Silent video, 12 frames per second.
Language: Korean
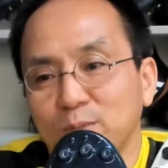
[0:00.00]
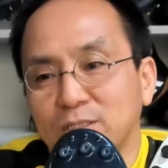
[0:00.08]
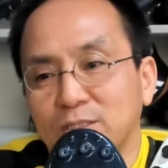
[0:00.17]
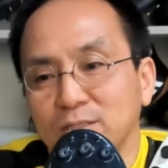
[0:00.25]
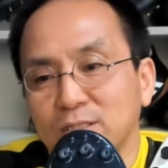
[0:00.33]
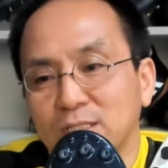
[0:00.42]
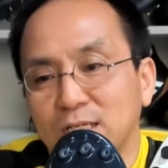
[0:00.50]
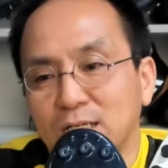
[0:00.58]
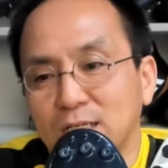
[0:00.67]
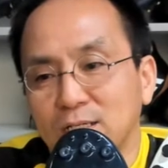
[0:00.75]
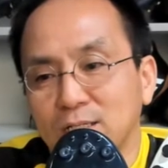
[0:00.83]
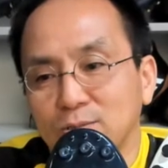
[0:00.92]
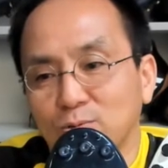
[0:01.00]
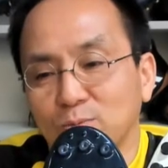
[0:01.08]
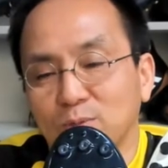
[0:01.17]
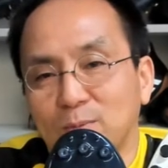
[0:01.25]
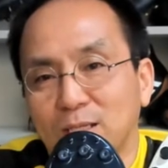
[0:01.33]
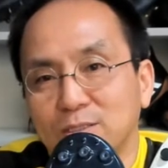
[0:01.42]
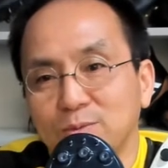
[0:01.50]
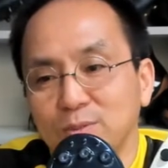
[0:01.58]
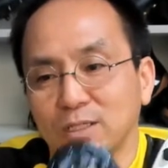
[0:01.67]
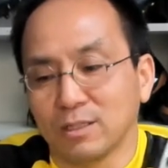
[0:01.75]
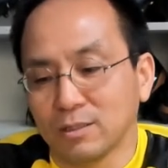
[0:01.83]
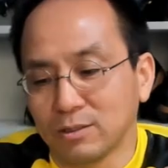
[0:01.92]
스터드가 조금 더
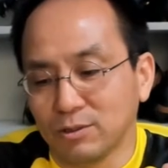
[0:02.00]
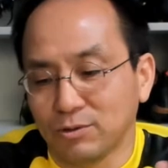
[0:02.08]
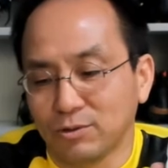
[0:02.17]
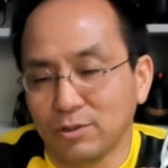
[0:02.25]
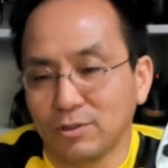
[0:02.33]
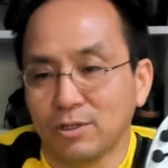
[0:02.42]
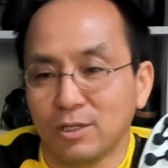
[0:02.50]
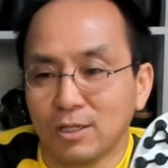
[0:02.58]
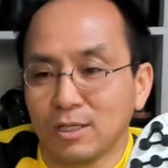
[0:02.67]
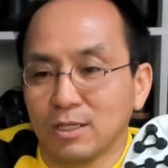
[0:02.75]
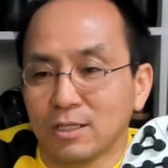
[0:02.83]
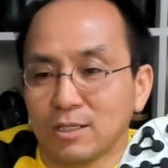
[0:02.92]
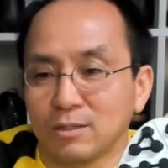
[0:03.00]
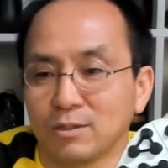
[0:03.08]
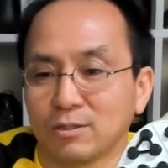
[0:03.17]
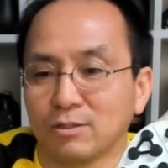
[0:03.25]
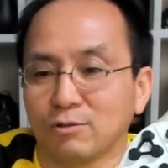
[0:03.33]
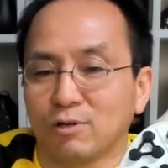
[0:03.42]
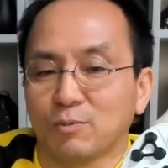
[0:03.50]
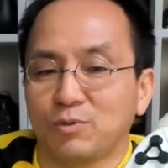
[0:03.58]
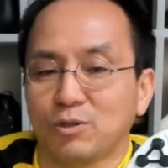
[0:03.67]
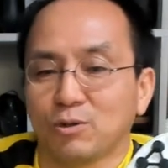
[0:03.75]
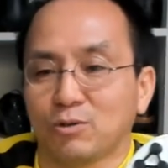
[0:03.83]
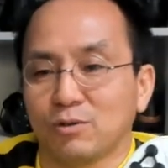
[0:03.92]
많습니다. 그리고 어, 그런 거와
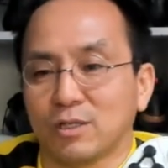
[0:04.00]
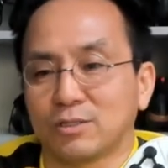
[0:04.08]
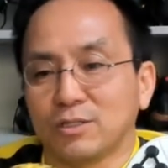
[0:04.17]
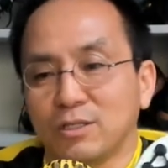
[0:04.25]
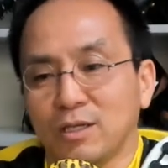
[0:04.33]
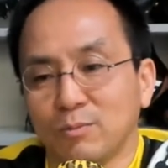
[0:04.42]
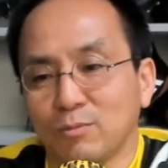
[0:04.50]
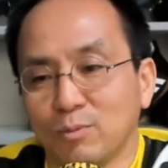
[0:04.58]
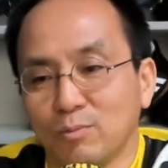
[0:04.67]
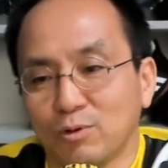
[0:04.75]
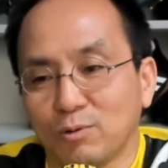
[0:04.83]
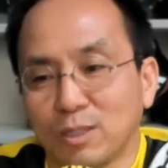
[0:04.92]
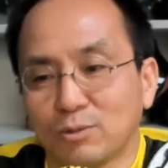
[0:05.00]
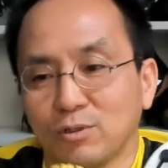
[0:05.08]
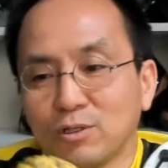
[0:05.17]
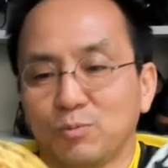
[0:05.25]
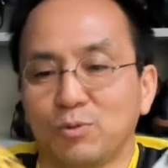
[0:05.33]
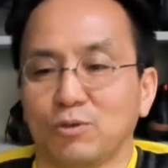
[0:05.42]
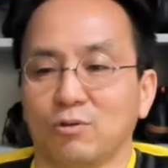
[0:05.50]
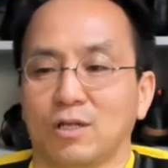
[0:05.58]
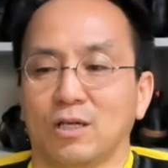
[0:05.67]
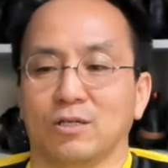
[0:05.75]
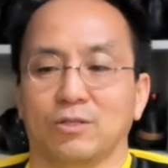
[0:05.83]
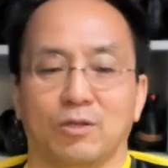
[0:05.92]
비교를 해서 이 엠곰브로와 또 이걸 비교를
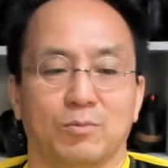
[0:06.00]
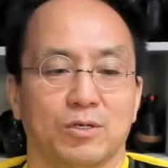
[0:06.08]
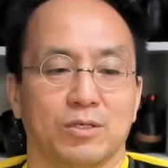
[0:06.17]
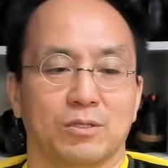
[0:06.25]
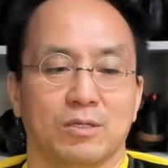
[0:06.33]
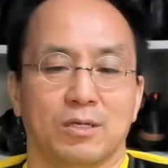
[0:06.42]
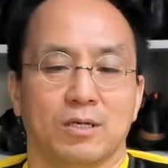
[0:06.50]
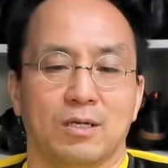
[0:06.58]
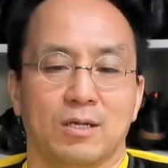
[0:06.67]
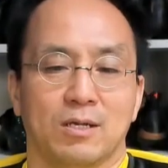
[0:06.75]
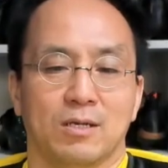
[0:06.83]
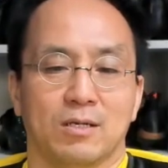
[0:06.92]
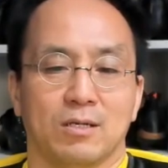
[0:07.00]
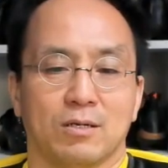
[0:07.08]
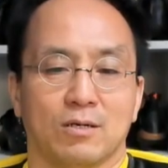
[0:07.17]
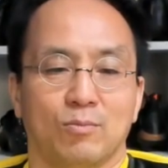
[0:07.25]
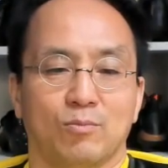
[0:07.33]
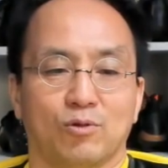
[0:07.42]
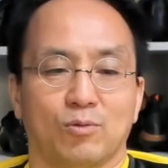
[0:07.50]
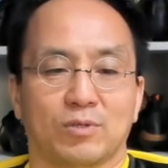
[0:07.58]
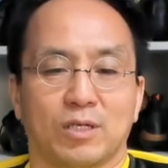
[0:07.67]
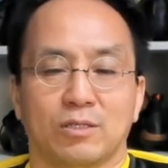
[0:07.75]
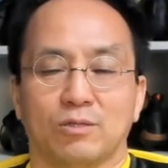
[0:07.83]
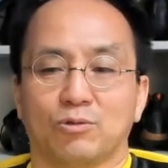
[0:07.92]
하게 되면 어,
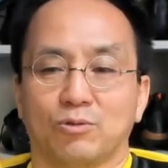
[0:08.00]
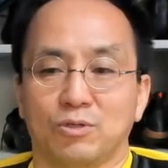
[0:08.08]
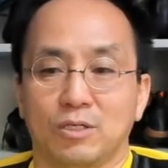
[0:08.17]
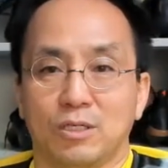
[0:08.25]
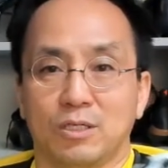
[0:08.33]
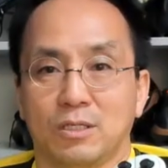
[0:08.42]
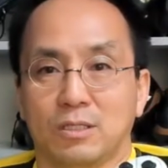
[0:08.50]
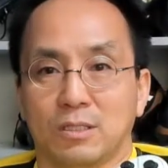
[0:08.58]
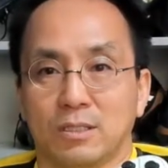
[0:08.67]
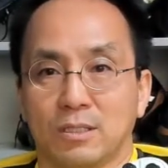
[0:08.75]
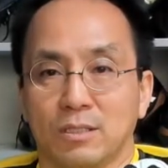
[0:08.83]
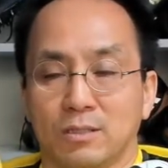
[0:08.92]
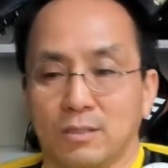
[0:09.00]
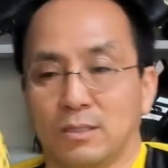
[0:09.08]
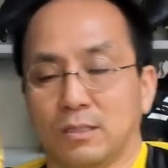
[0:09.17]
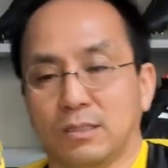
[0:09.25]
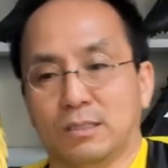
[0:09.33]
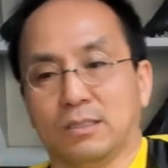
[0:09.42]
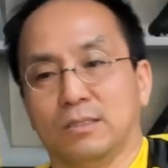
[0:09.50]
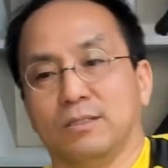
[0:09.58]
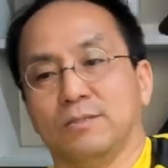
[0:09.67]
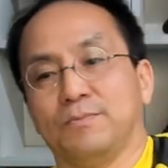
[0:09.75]
엄브로보다는 또 이그